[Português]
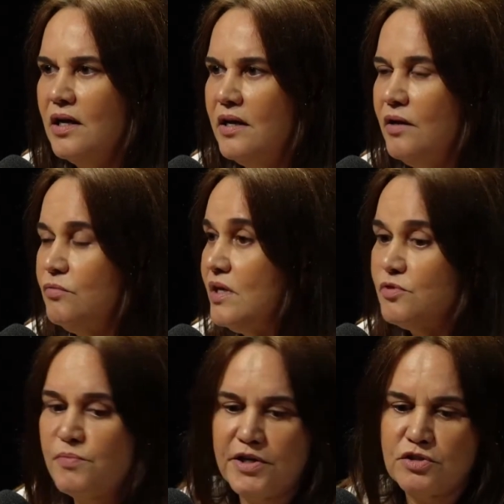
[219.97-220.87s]
Não
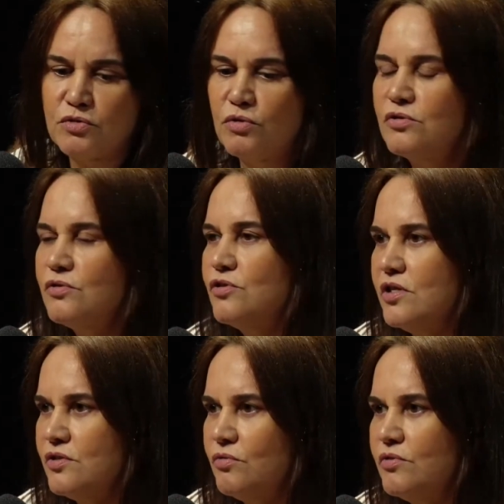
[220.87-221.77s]
temos médico todos os
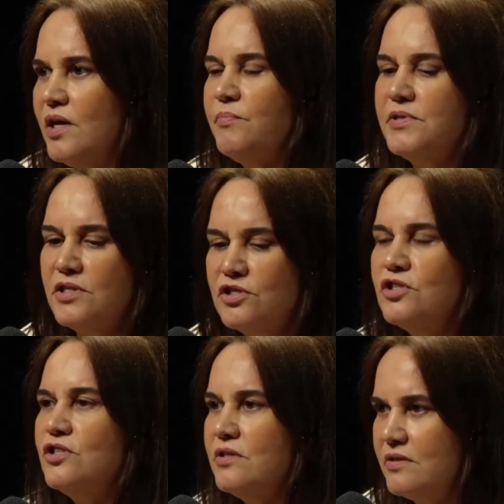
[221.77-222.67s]
dias, todo o tempo, mas a
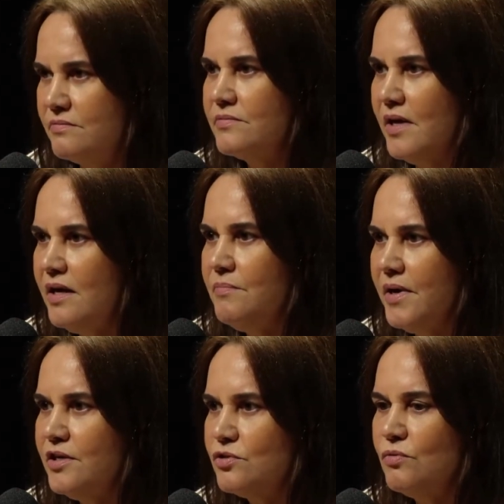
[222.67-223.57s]
gente tem
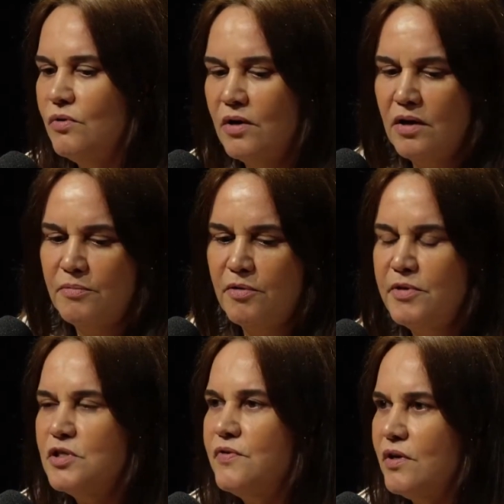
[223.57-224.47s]
médico, pelo
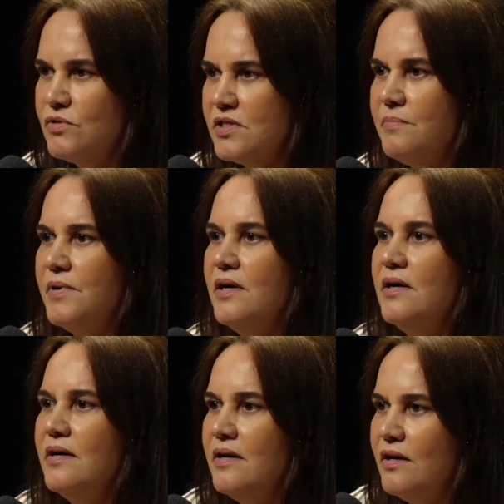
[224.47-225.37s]
menos final de
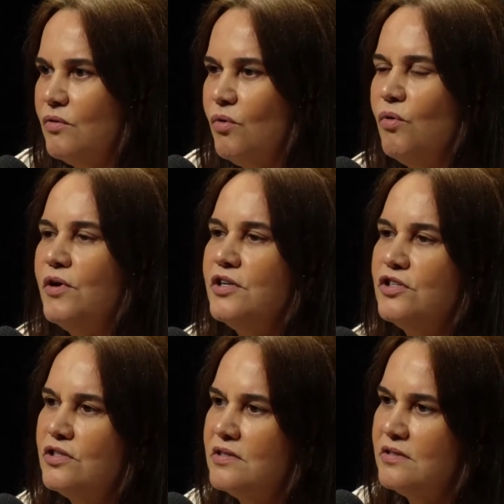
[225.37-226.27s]
semana,
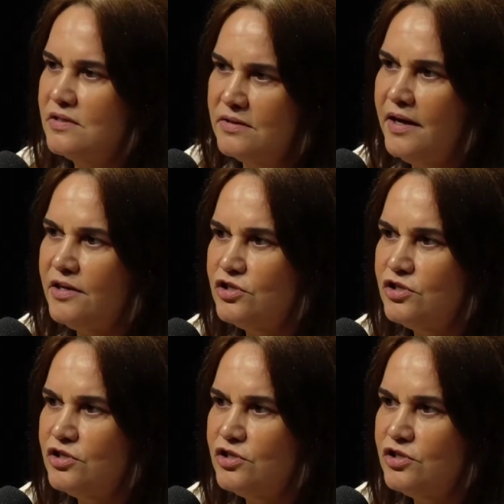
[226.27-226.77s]
noite, né?